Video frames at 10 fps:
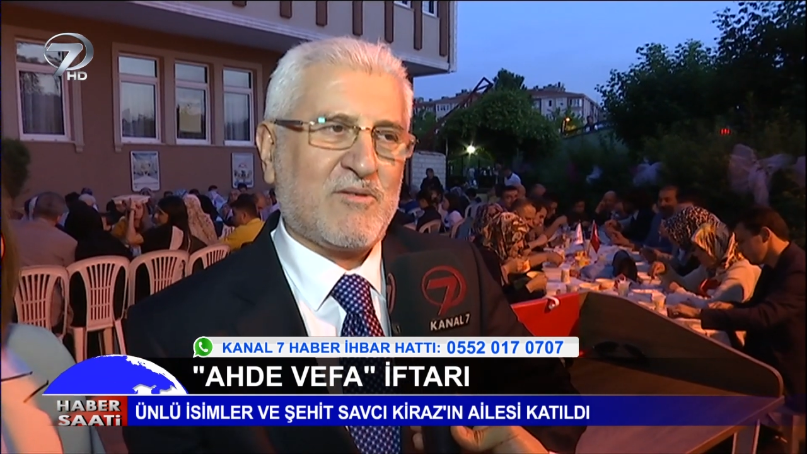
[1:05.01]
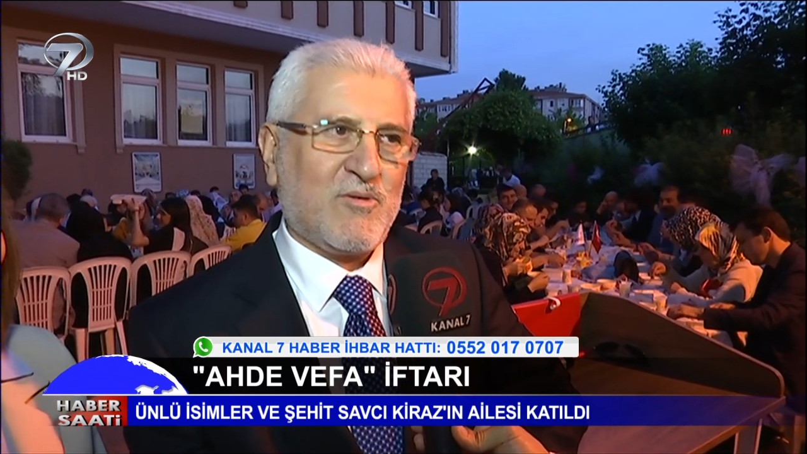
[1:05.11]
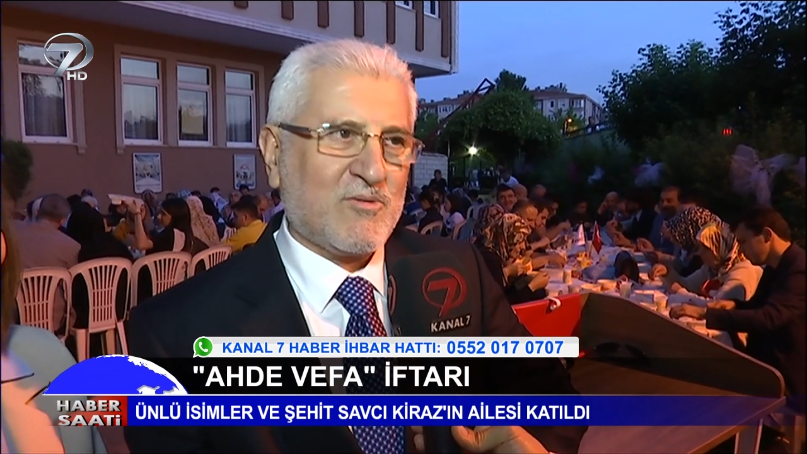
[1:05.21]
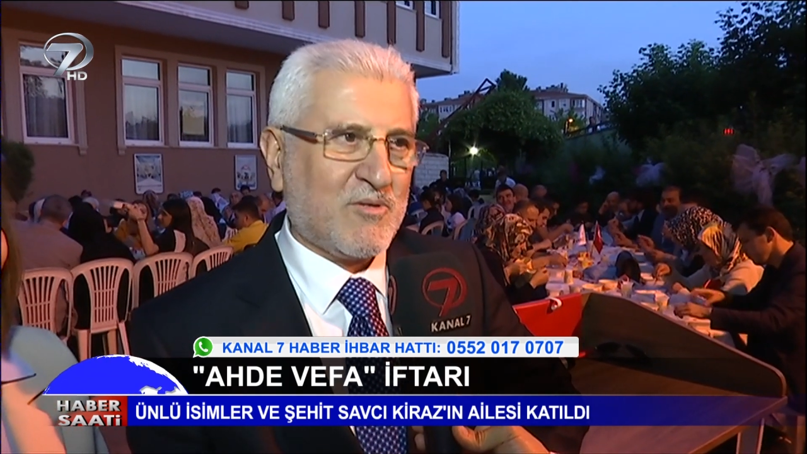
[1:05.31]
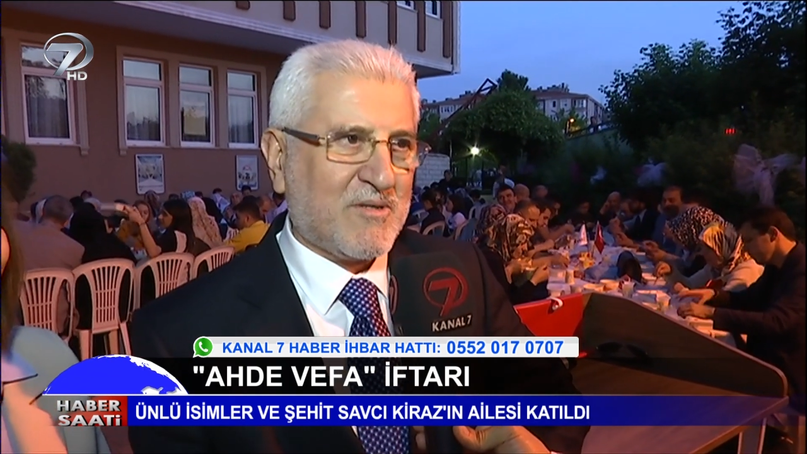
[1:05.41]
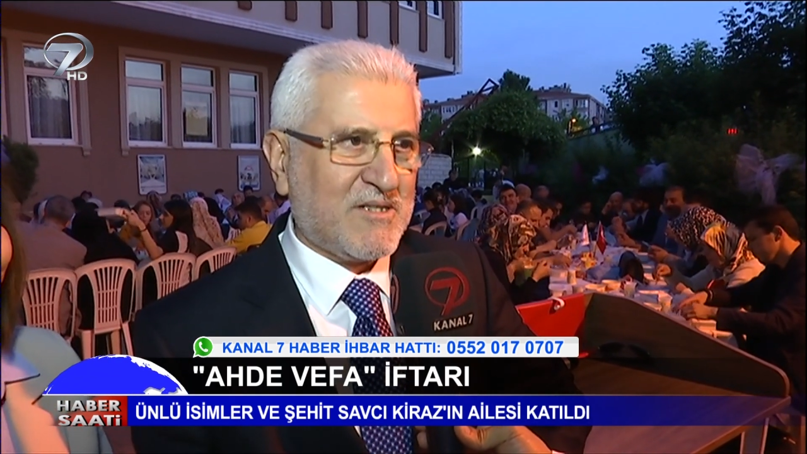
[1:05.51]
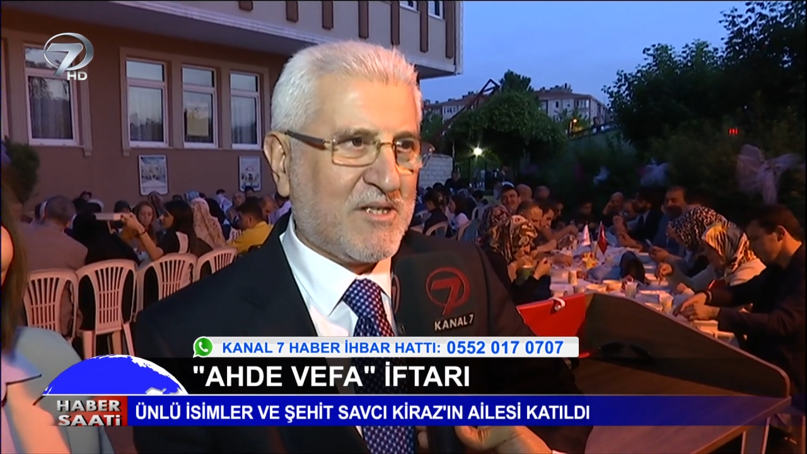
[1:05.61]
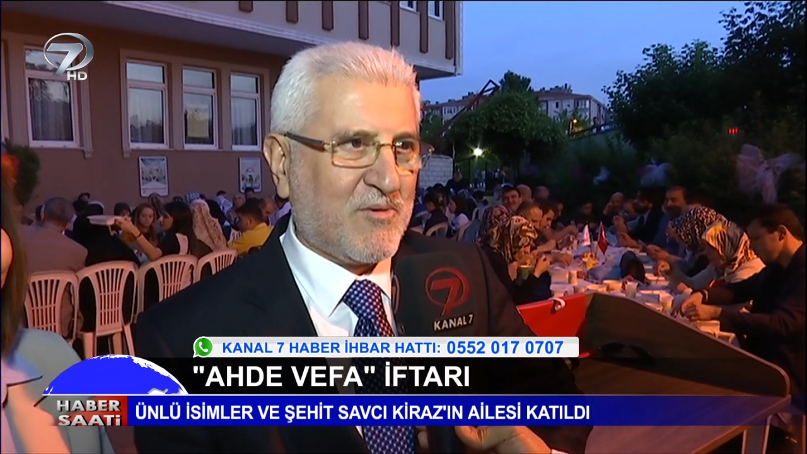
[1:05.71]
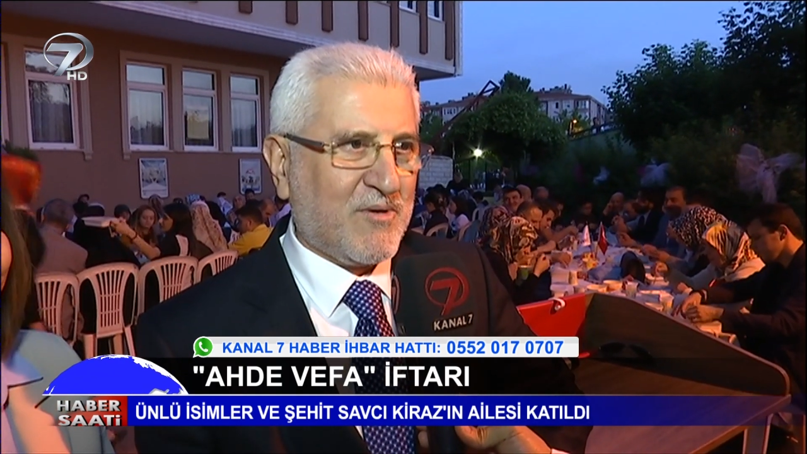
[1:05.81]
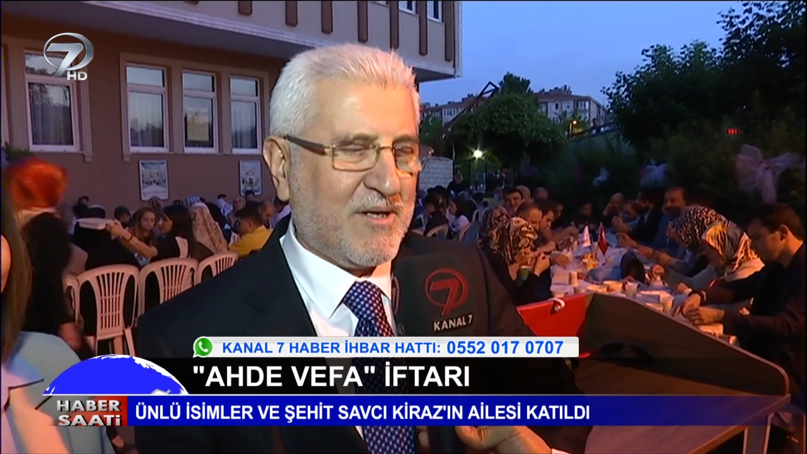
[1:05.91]
Çok çok
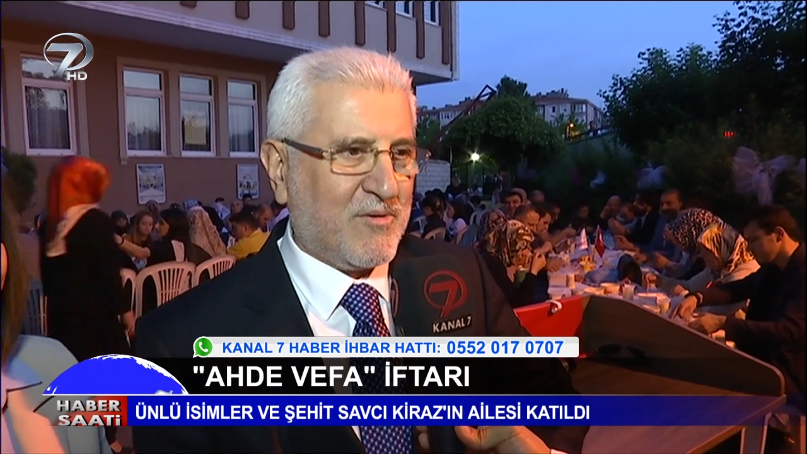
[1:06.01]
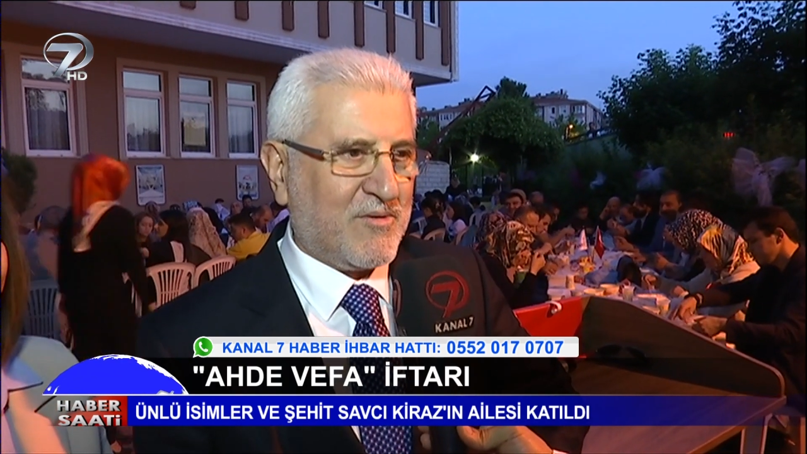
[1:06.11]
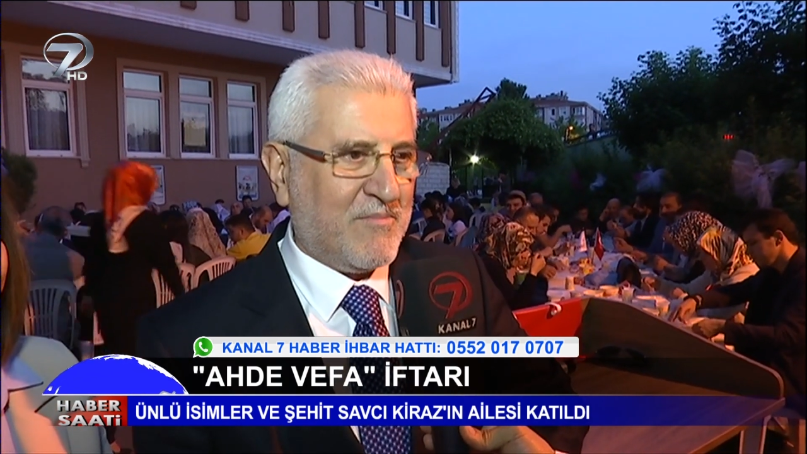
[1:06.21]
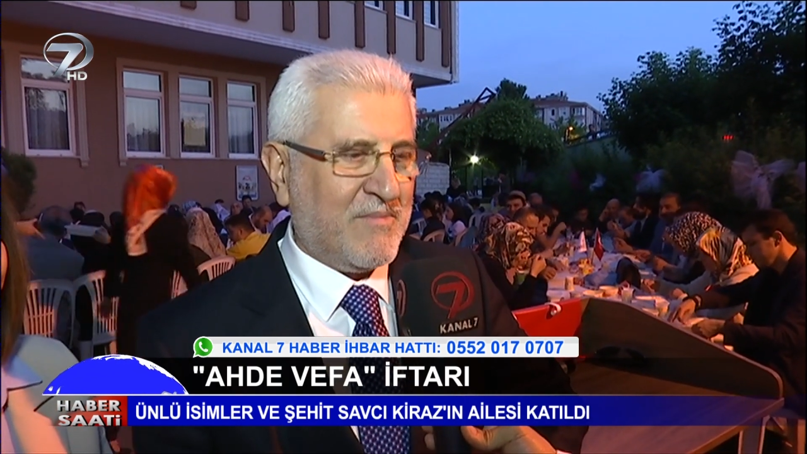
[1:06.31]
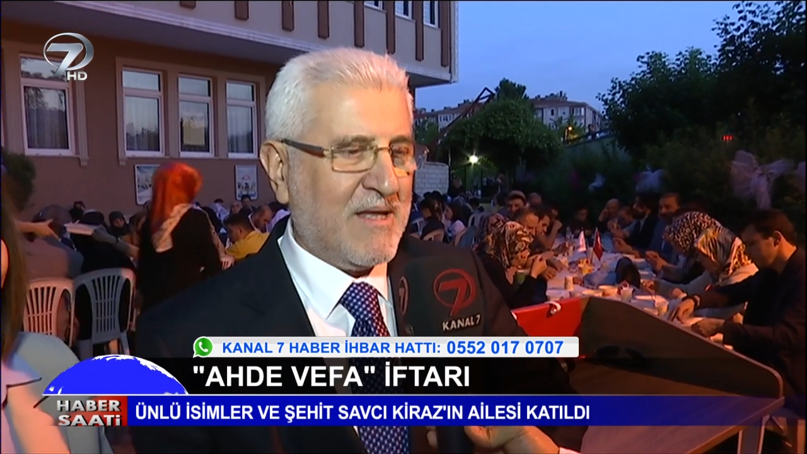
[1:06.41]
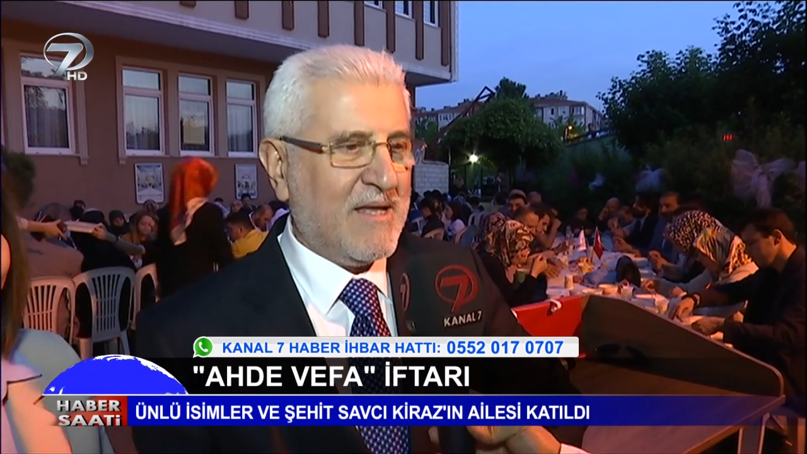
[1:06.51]
teşekkür ediyorum.